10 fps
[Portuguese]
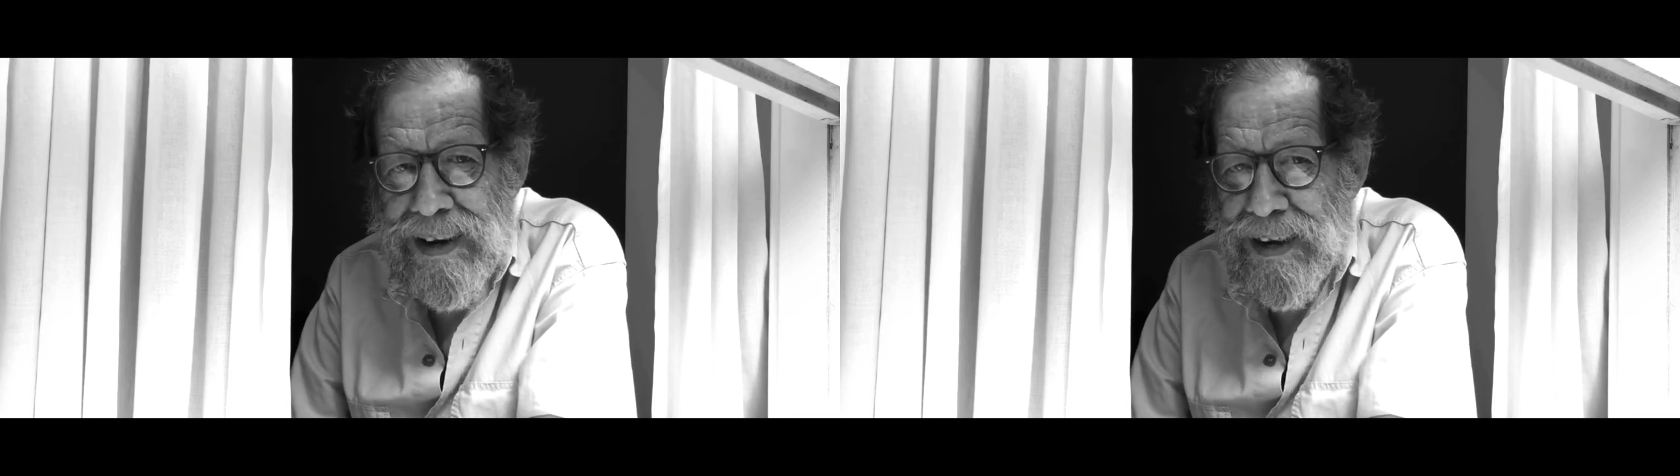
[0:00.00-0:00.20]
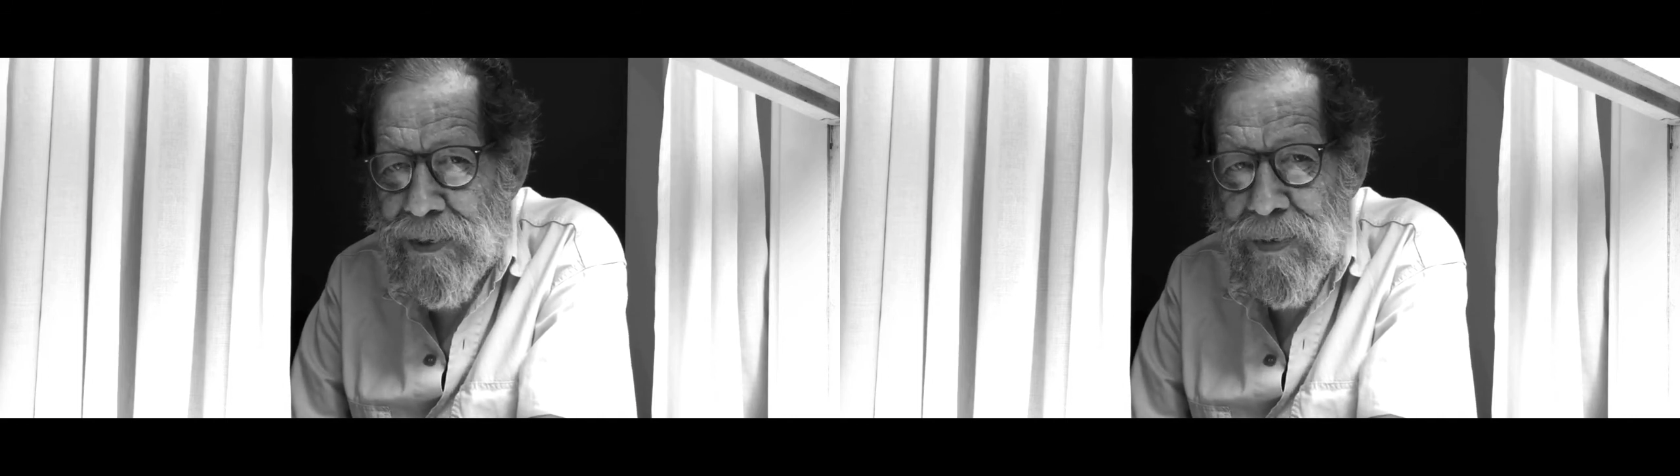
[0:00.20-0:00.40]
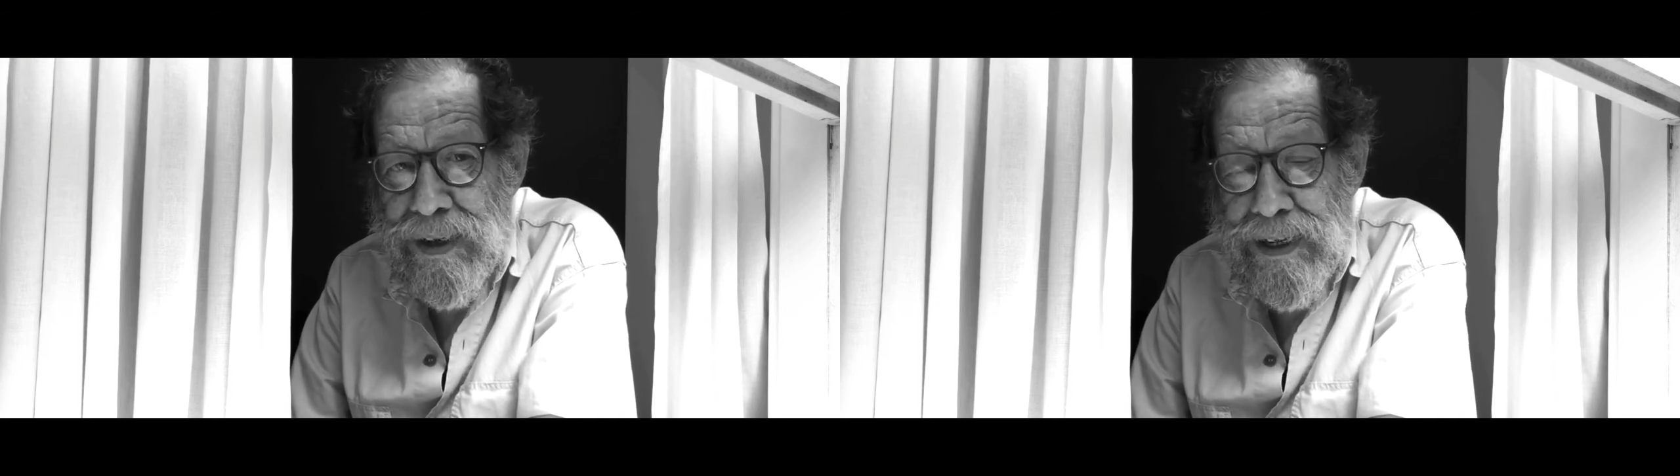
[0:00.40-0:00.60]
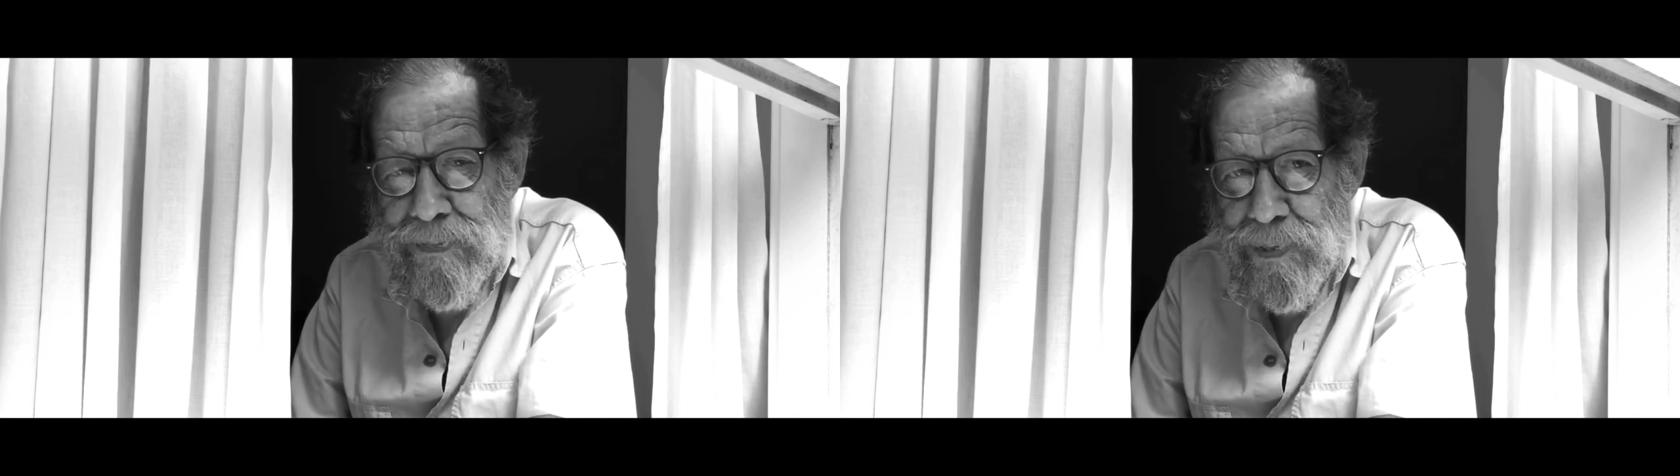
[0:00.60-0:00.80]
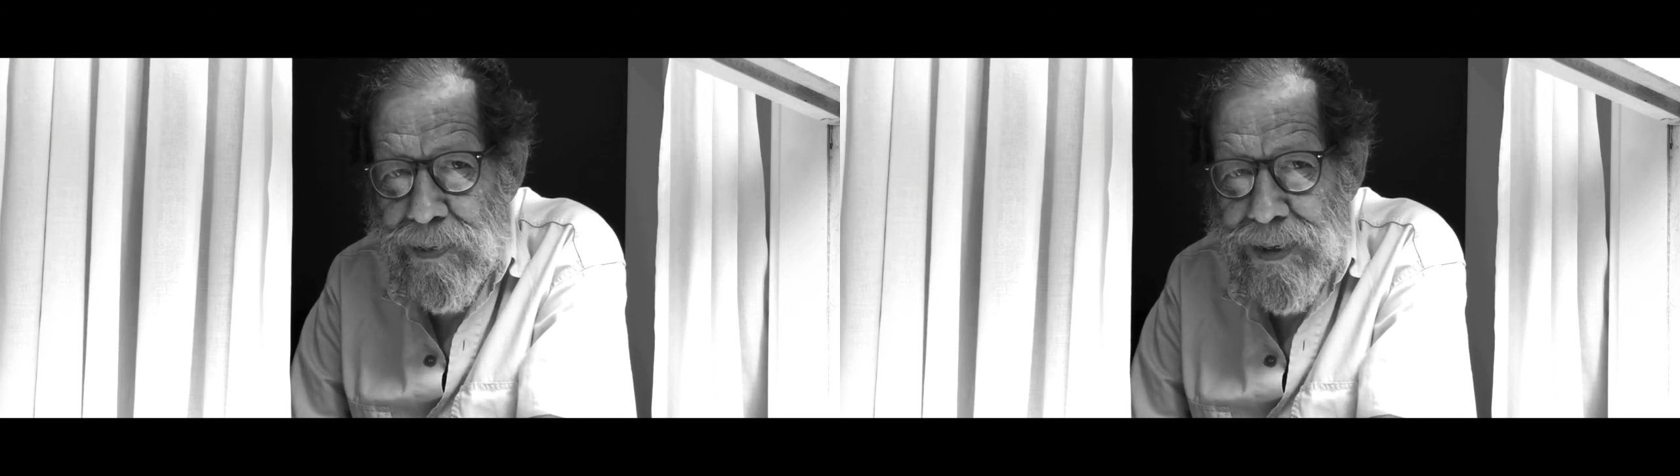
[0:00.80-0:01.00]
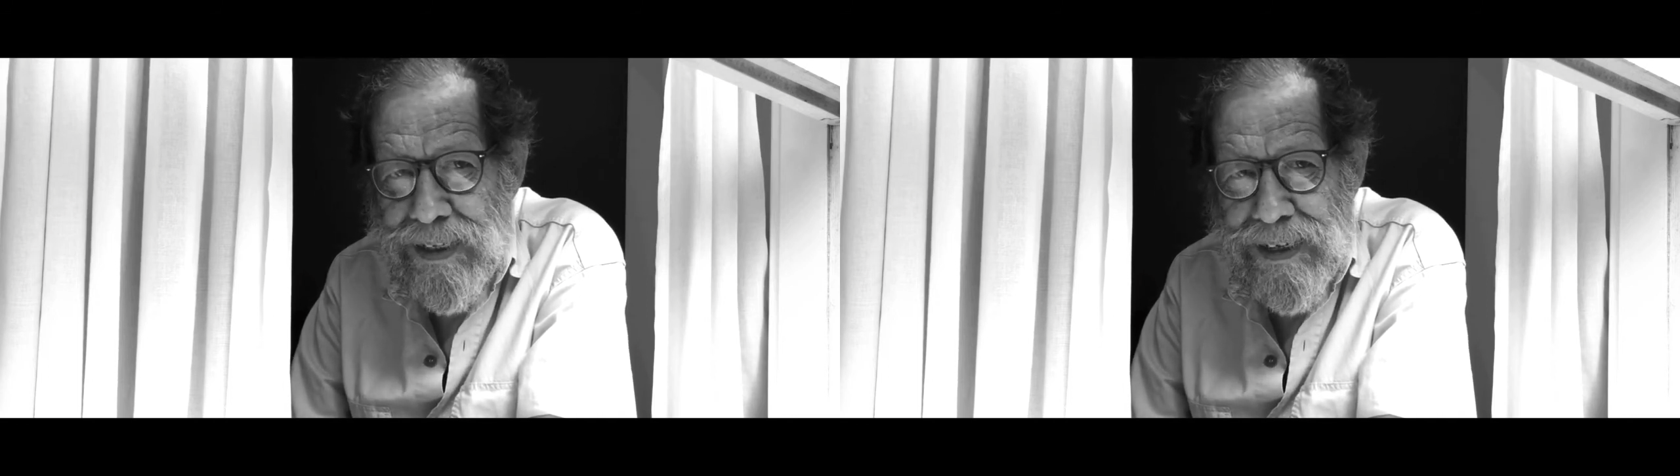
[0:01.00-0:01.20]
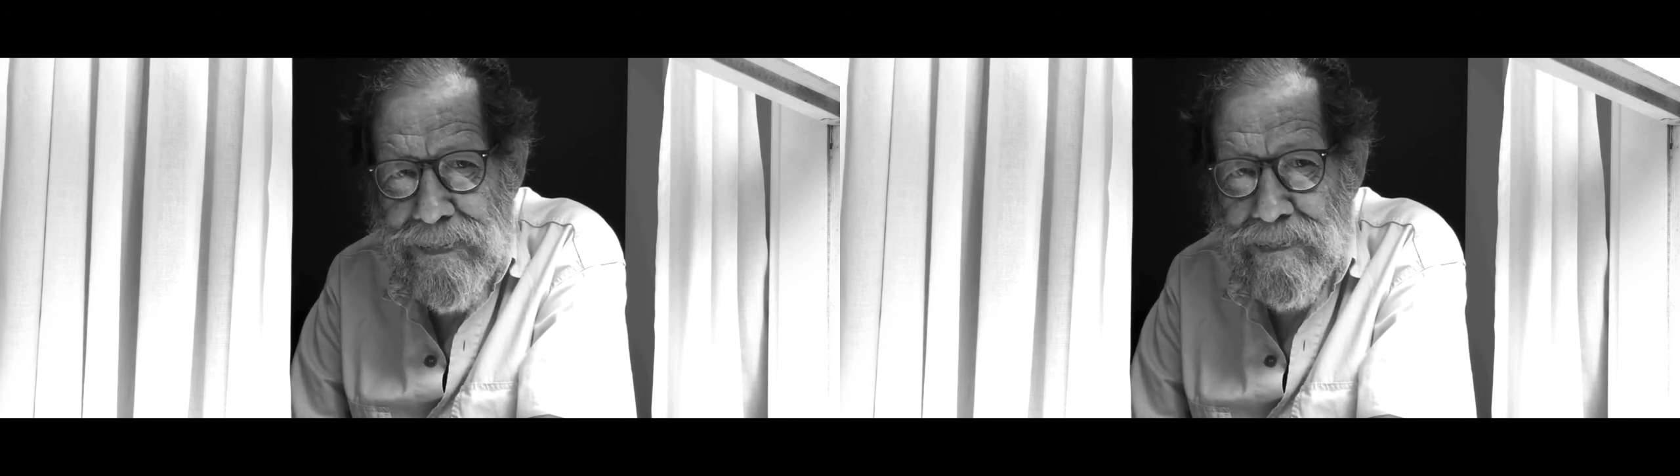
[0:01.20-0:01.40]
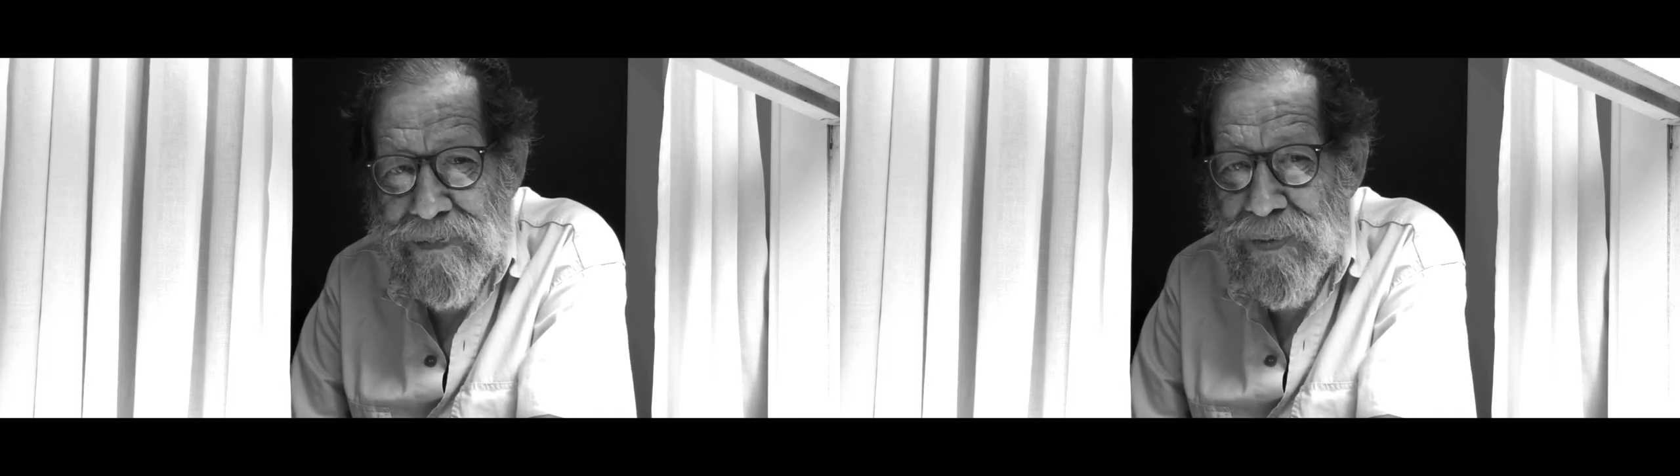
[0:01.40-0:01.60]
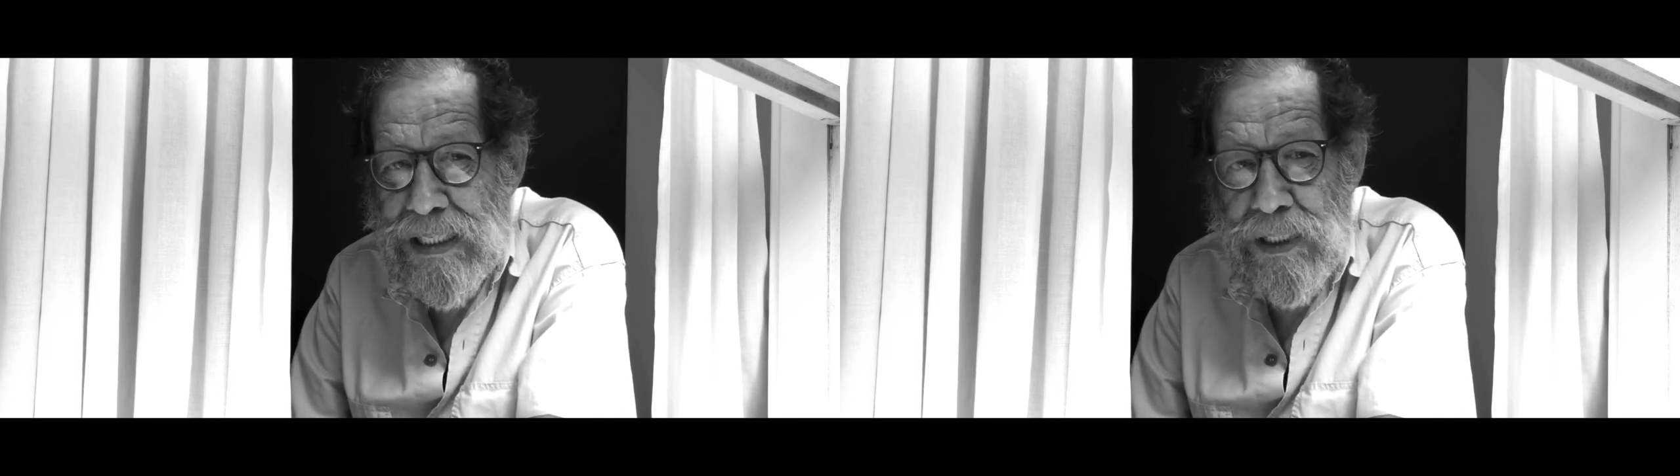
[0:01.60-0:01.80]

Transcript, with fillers: é um livro que fez